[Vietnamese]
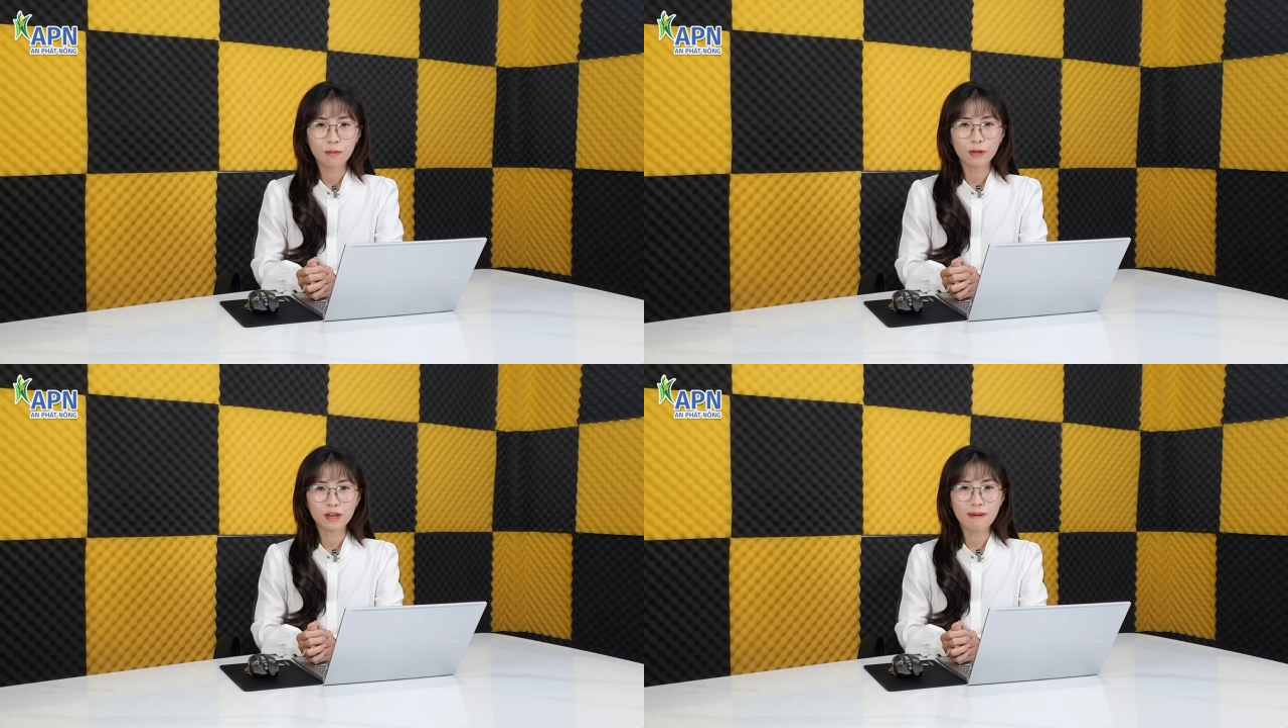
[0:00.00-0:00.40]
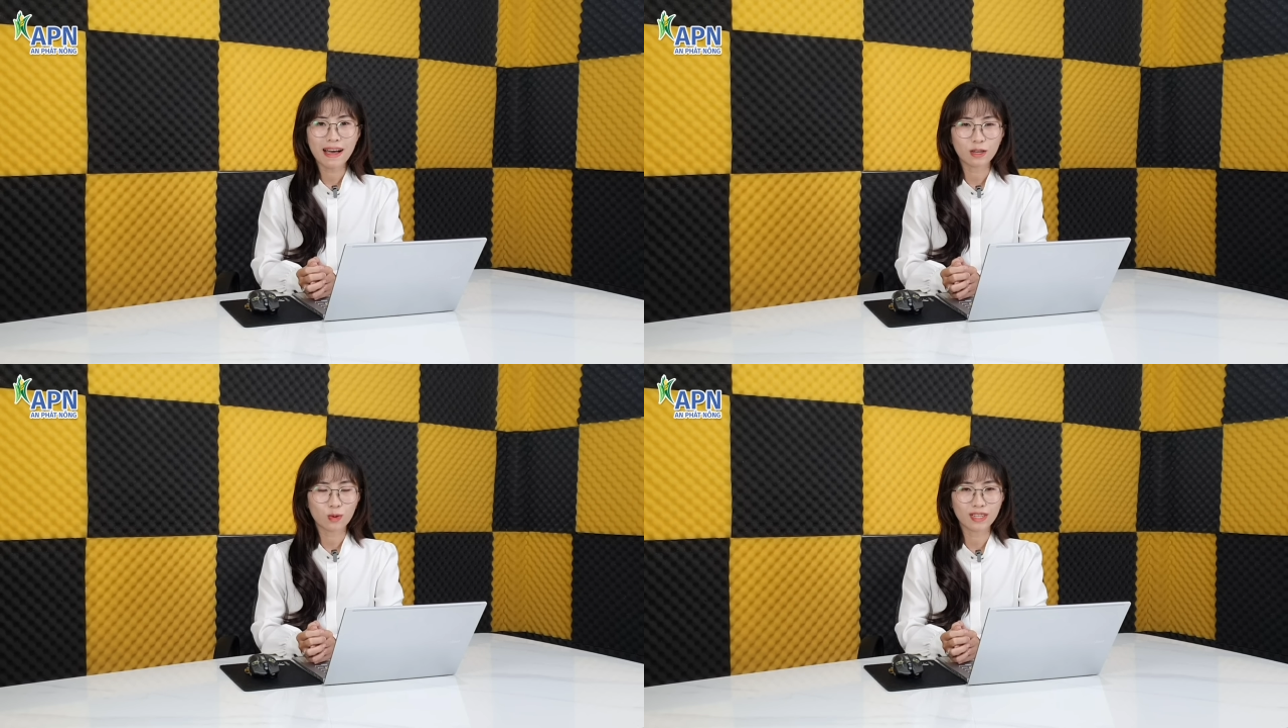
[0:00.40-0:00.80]
mỗi thứ
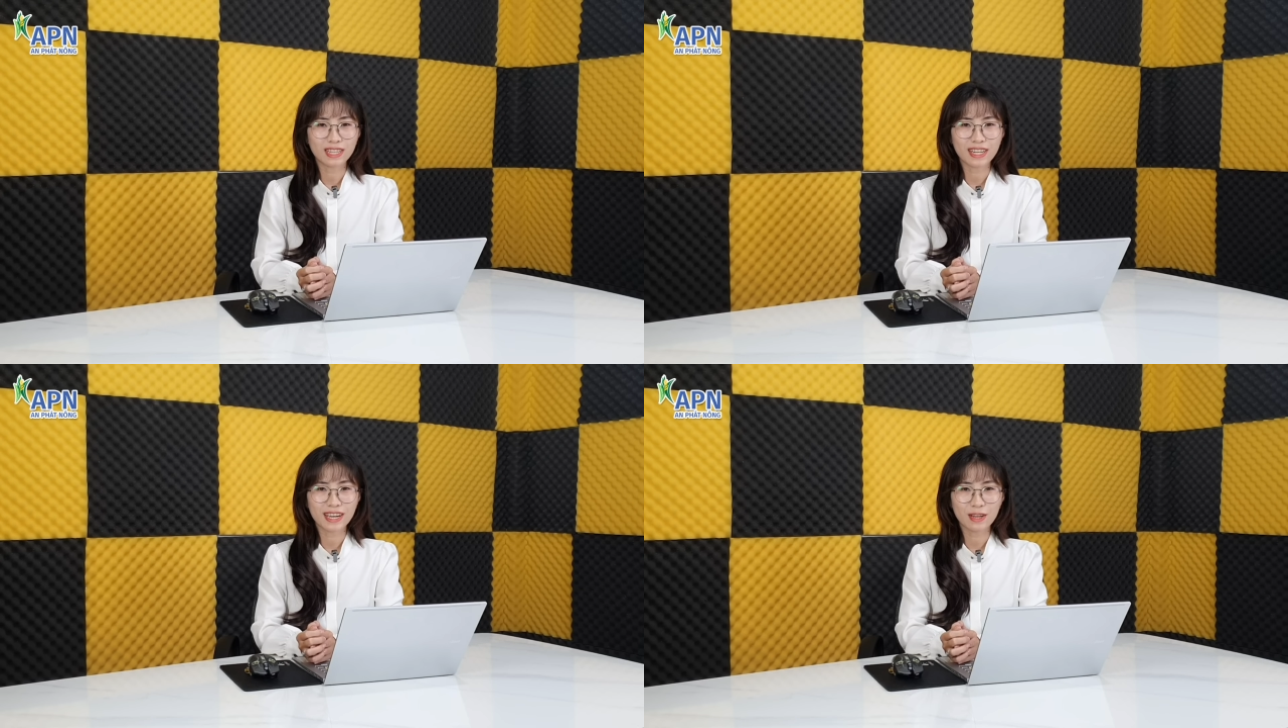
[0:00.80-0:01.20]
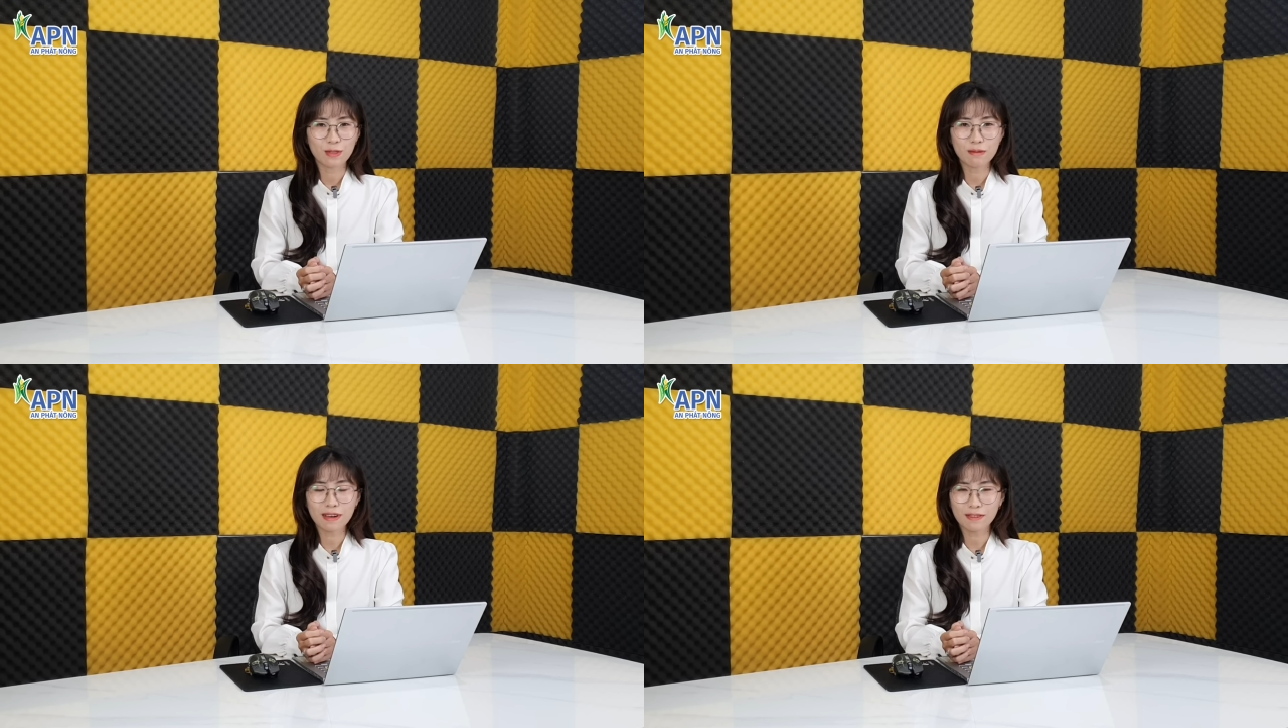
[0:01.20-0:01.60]
ba hàng tuần trên kênh
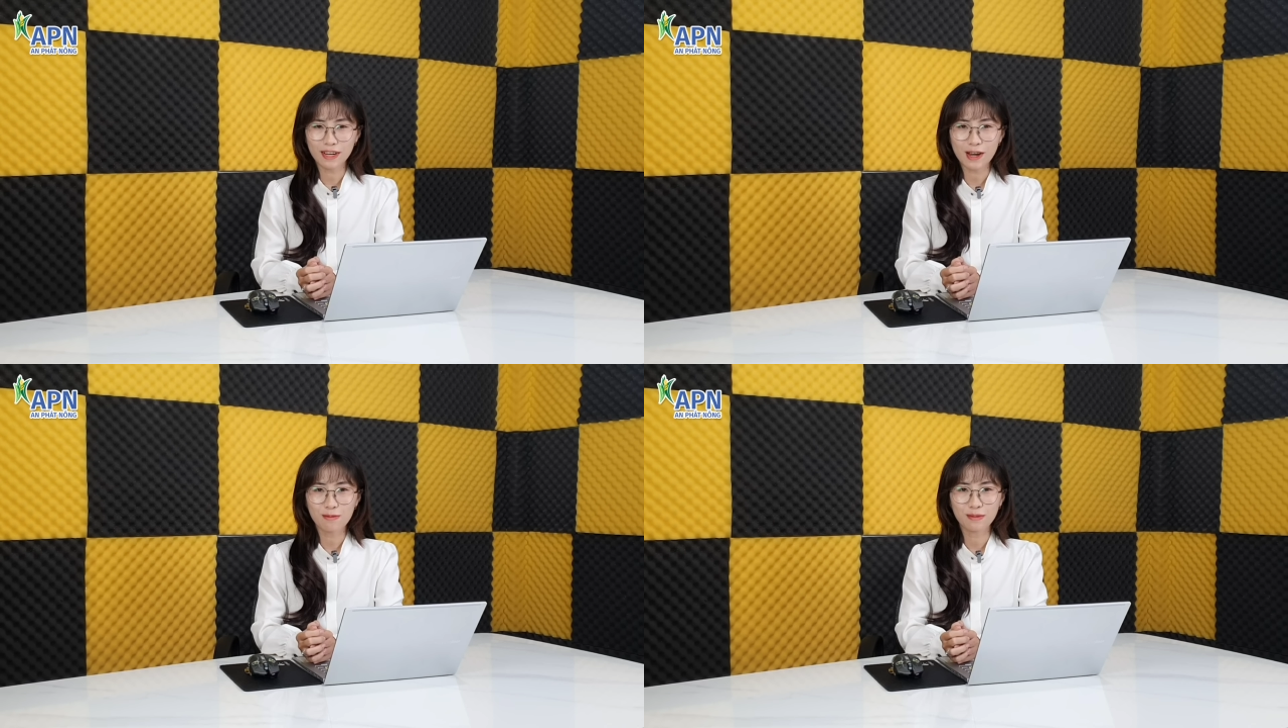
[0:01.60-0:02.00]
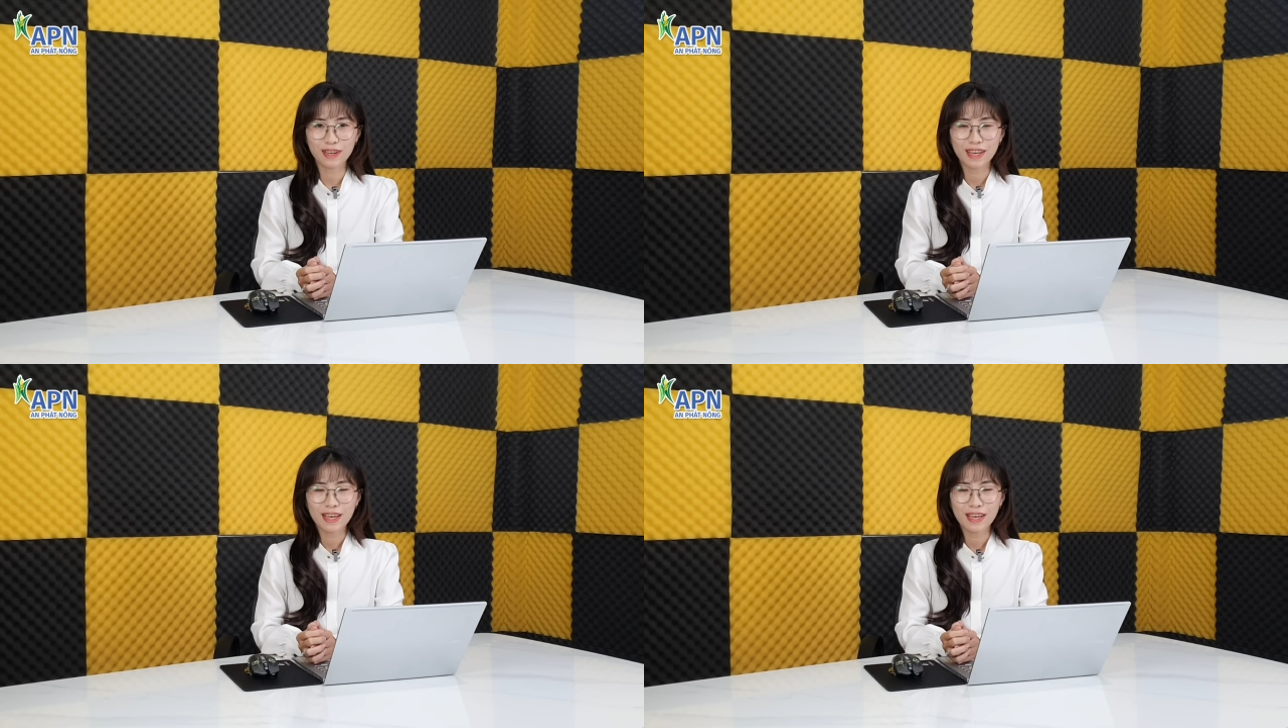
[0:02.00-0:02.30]
YouTube và Phát Nông.